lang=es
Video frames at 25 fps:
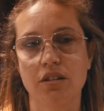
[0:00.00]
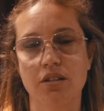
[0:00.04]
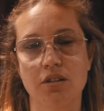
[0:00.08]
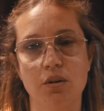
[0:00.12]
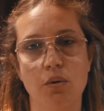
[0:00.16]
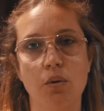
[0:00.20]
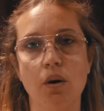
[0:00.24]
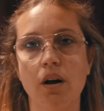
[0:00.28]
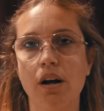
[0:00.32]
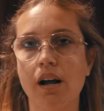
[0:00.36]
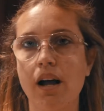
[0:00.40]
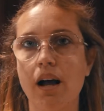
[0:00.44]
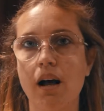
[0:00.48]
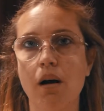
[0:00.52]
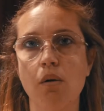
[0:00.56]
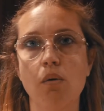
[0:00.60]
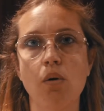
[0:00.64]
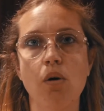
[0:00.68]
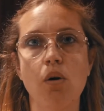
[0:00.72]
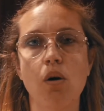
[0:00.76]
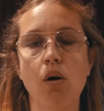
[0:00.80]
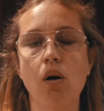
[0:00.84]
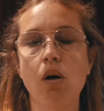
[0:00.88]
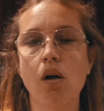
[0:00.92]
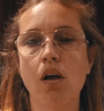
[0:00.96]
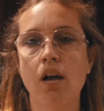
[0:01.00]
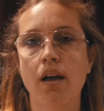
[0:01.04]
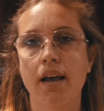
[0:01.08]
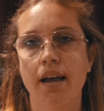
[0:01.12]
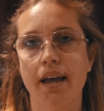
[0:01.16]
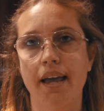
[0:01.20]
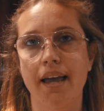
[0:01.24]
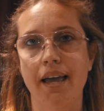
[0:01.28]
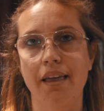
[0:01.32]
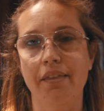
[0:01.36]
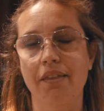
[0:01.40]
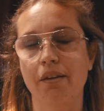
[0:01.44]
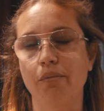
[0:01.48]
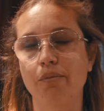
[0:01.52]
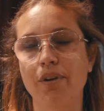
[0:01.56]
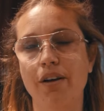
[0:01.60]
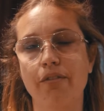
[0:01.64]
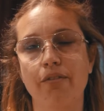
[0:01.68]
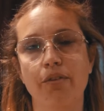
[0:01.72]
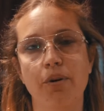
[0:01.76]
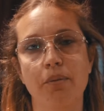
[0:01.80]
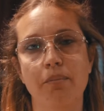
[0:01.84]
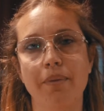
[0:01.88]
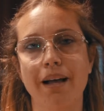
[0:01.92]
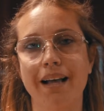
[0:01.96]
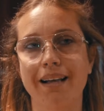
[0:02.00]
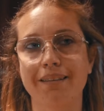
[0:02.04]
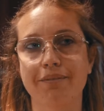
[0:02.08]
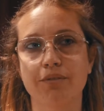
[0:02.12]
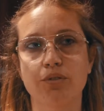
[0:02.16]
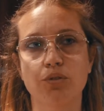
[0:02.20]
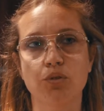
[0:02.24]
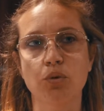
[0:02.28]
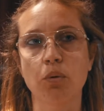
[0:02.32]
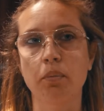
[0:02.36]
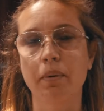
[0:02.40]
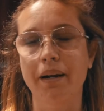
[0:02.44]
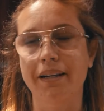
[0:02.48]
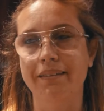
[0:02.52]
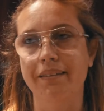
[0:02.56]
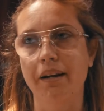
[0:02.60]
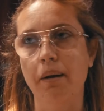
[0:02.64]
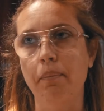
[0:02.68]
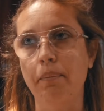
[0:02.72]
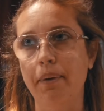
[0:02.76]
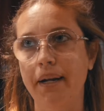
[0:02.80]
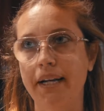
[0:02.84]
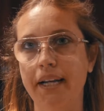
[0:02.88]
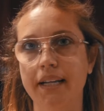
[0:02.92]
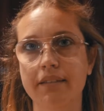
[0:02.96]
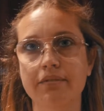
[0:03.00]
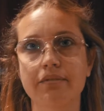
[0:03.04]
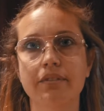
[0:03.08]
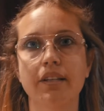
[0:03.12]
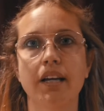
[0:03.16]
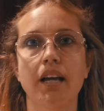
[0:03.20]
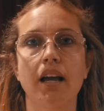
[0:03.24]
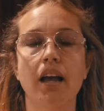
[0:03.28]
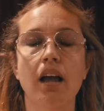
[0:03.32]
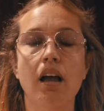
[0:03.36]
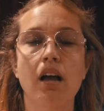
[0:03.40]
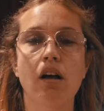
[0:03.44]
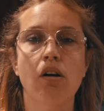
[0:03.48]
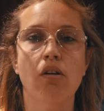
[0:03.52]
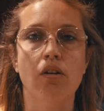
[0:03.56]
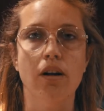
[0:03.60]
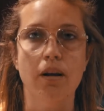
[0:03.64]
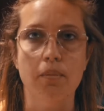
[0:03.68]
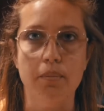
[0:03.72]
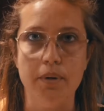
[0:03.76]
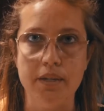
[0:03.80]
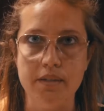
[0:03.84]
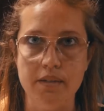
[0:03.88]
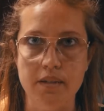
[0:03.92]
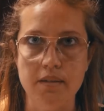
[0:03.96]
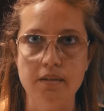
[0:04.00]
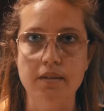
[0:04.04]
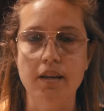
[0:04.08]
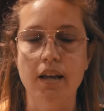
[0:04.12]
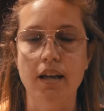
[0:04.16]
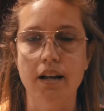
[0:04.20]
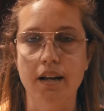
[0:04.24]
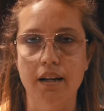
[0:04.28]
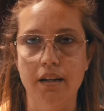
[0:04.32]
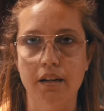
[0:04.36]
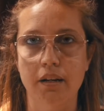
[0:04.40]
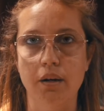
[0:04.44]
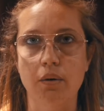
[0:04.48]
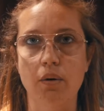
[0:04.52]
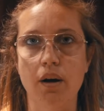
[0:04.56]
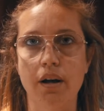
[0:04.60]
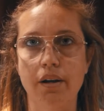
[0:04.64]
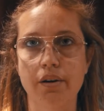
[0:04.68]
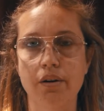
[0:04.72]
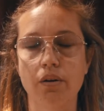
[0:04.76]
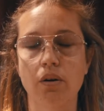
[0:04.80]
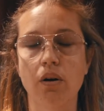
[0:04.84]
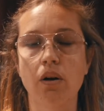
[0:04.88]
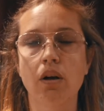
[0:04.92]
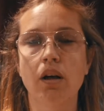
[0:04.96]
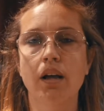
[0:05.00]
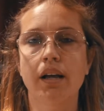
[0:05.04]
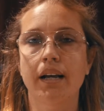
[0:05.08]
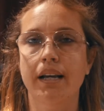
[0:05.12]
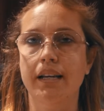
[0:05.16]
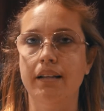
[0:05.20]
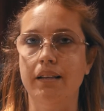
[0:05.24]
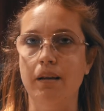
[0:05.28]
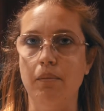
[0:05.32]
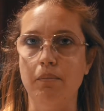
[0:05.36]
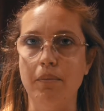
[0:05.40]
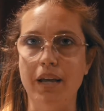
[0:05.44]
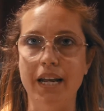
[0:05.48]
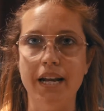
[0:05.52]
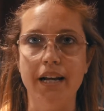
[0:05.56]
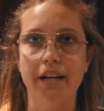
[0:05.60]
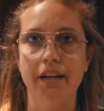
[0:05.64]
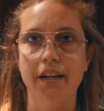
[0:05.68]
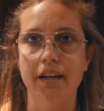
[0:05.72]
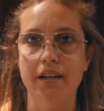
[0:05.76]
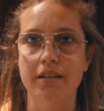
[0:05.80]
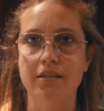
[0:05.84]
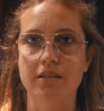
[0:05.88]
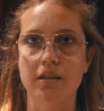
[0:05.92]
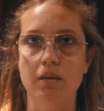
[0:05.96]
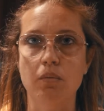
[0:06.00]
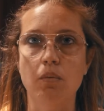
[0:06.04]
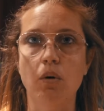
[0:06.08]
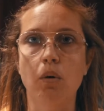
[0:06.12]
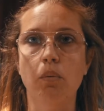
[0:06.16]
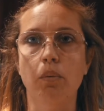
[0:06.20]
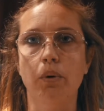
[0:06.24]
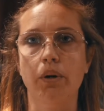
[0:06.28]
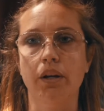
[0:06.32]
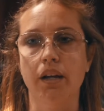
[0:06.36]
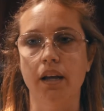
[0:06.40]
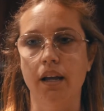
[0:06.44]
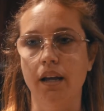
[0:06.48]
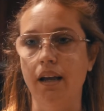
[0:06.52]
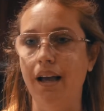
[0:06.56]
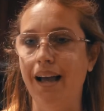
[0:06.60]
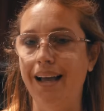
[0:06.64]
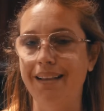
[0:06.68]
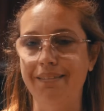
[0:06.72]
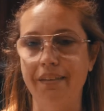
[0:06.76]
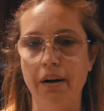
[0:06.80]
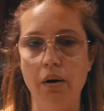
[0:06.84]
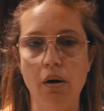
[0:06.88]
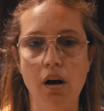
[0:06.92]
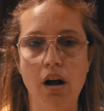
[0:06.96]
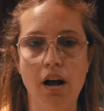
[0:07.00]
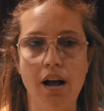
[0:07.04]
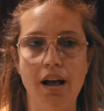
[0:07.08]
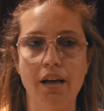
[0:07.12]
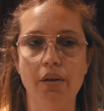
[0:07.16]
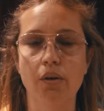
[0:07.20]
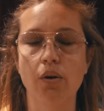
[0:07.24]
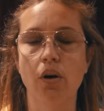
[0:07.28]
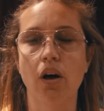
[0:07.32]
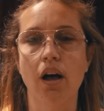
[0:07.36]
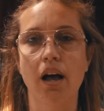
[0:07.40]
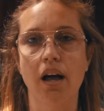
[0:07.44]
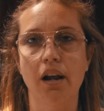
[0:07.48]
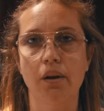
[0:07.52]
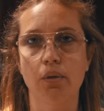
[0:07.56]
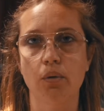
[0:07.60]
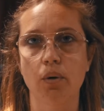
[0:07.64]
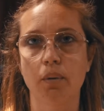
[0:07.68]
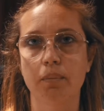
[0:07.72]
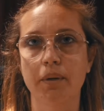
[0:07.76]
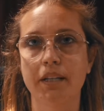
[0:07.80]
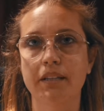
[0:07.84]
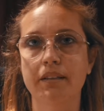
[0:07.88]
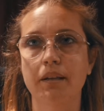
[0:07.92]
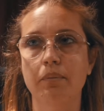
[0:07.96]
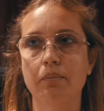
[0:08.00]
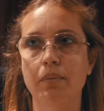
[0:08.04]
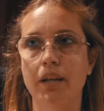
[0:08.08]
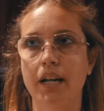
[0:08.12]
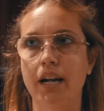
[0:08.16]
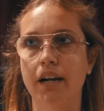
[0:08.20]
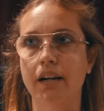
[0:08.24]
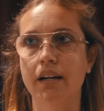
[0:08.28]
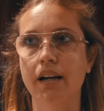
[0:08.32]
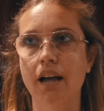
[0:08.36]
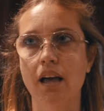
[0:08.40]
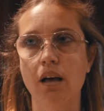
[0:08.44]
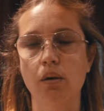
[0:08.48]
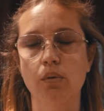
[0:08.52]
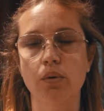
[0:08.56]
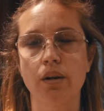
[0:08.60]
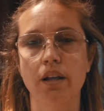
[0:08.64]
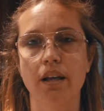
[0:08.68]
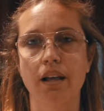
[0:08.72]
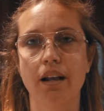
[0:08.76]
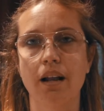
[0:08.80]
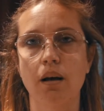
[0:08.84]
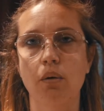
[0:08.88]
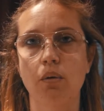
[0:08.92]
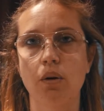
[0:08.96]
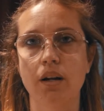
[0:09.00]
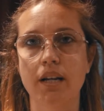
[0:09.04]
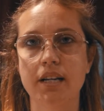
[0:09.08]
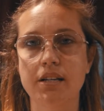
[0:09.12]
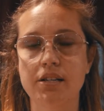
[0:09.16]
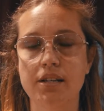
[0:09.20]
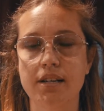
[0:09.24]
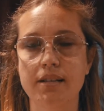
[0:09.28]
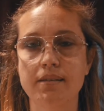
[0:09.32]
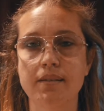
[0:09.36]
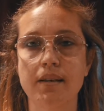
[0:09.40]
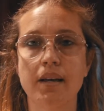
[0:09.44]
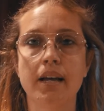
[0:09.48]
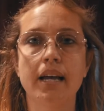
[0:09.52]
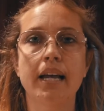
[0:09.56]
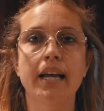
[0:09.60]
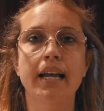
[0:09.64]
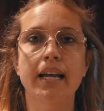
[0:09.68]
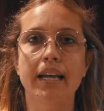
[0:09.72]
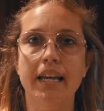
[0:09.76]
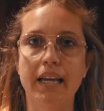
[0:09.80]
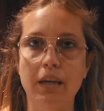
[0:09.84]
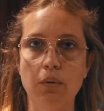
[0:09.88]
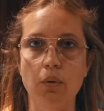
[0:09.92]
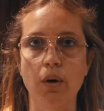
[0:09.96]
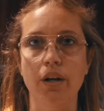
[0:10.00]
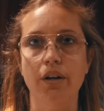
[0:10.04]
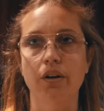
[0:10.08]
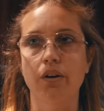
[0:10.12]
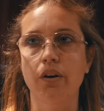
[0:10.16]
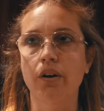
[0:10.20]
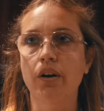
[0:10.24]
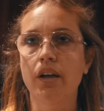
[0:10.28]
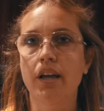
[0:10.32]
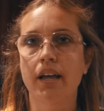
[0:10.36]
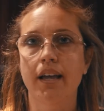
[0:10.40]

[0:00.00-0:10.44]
llevó a cabo eh, de una forma súper transparente con la presencia del escribano que también agradecemos porque ha trabajado arduamente en mirar cada una de las bolillas y bueno,